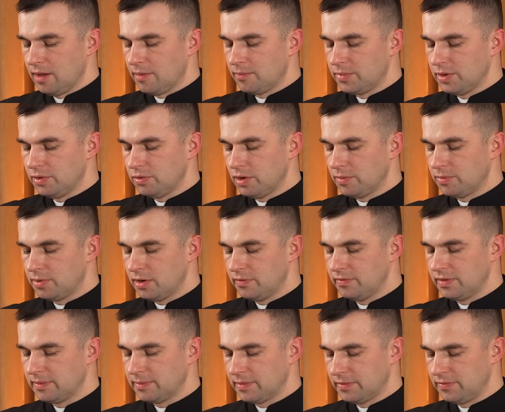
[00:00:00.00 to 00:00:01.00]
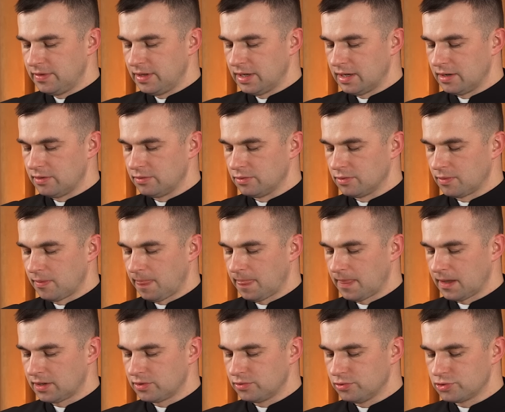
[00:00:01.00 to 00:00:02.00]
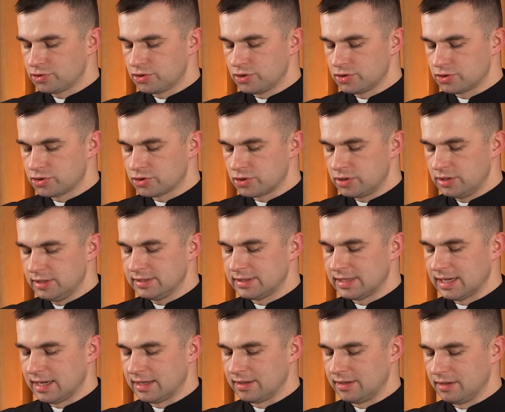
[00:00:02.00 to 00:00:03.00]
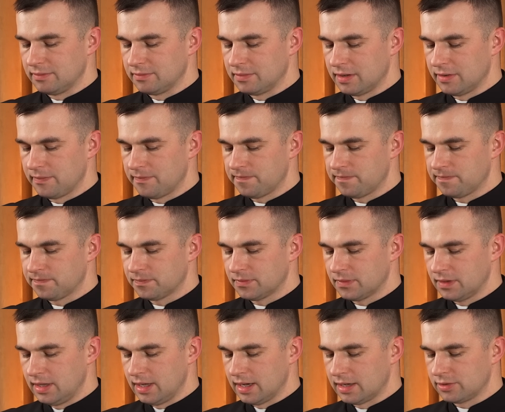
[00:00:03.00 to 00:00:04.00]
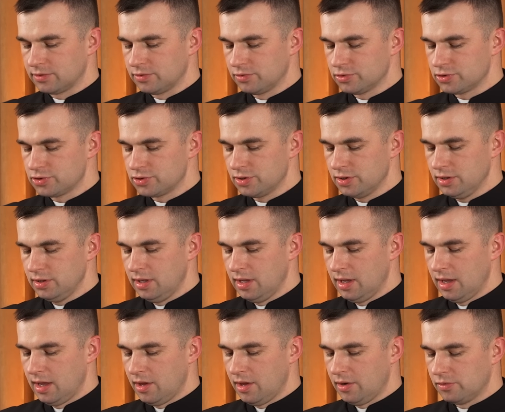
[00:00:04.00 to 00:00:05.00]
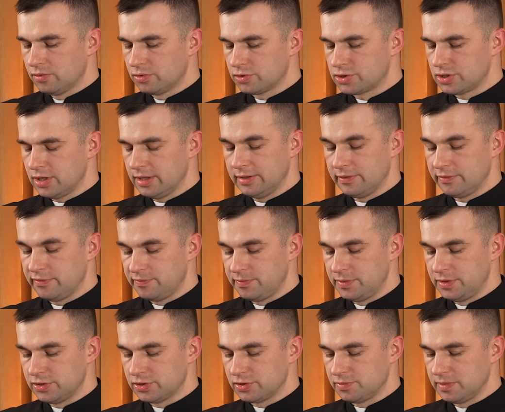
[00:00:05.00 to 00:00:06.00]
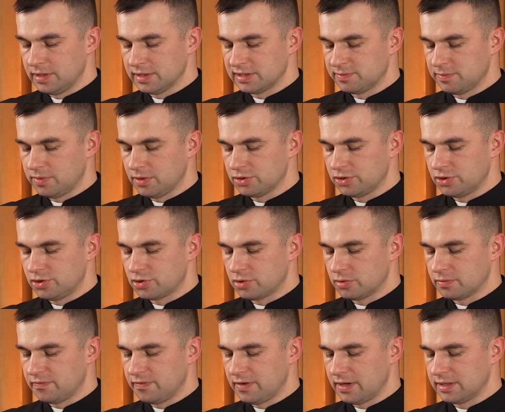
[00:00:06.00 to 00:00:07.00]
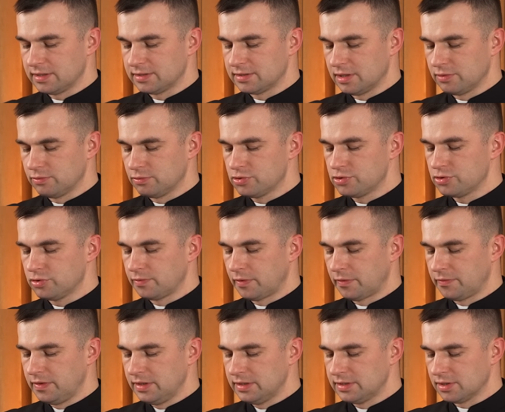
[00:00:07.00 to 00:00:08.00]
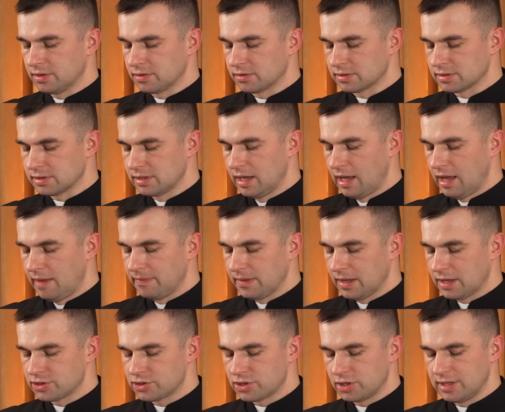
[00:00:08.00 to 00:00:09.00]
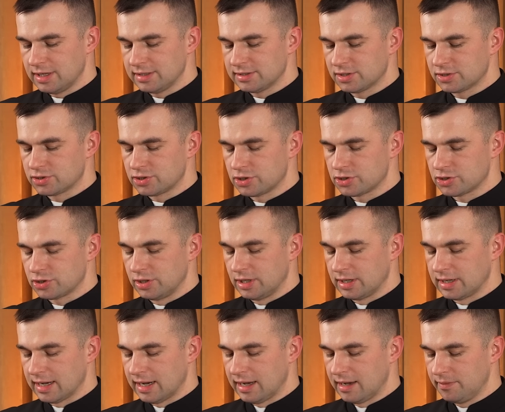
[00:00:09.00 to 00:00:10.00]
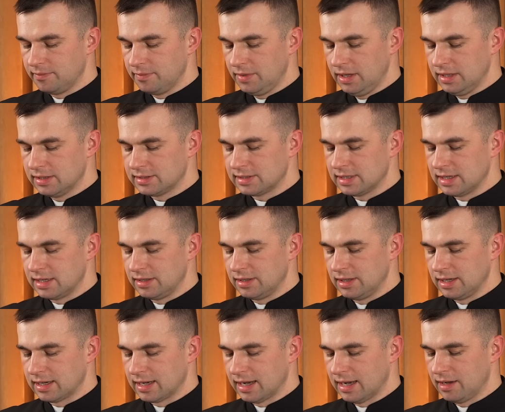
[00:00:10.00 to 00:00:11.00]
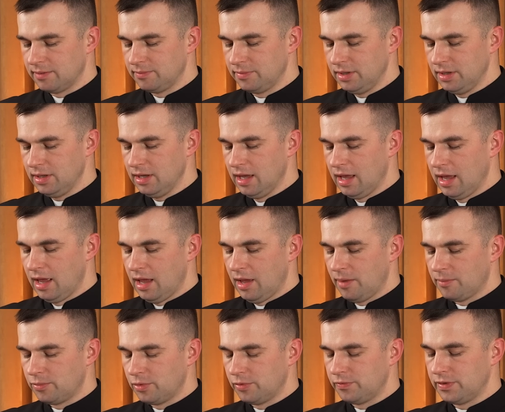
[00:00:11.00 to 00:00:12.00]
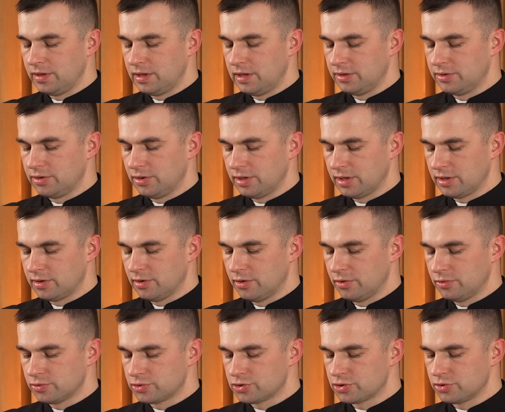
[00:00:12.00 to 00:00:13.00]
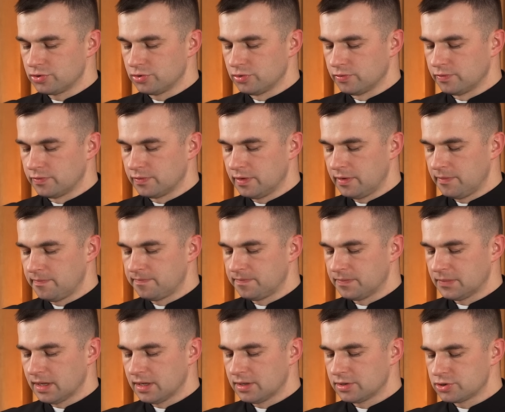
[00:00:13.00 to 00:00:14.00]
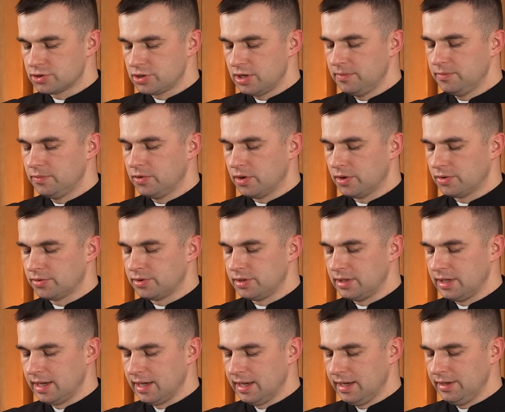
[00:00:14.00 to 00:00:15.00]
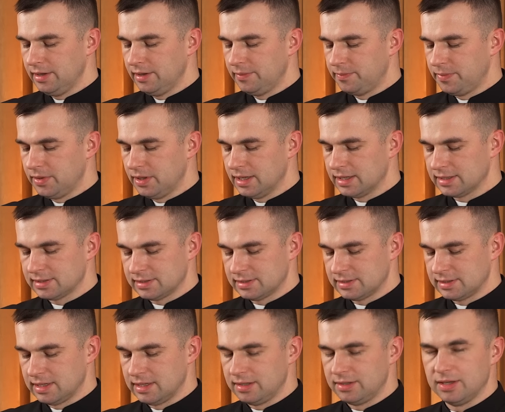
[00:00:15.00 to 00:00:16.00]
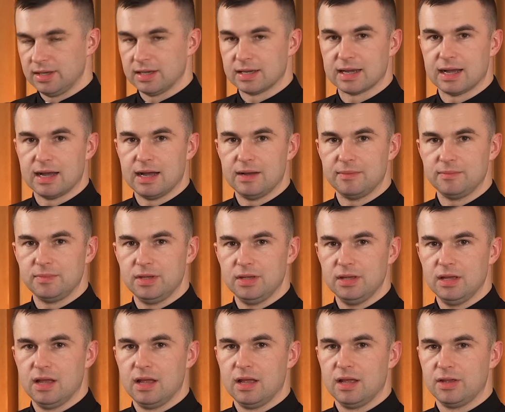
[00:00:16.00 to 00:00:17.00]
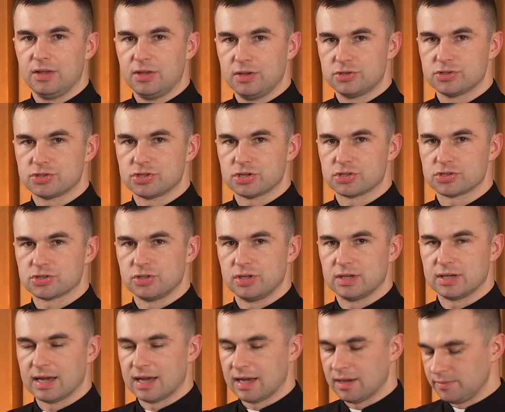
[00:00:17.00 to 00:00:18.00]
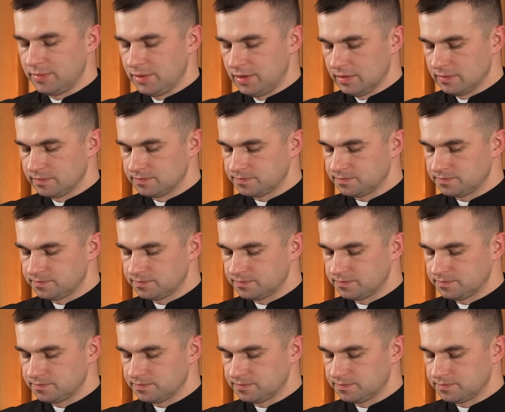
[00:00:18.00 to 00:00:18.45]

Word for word: Było bowiem wielu, którzy szli za nim. Niektórzy, uczeni w piśmie spośród faryzeuszów, widząc, że jest grzesznikami i celnikami, mówili do jego uczniów: Czemu on je i pije z celnikami i grzesznikami?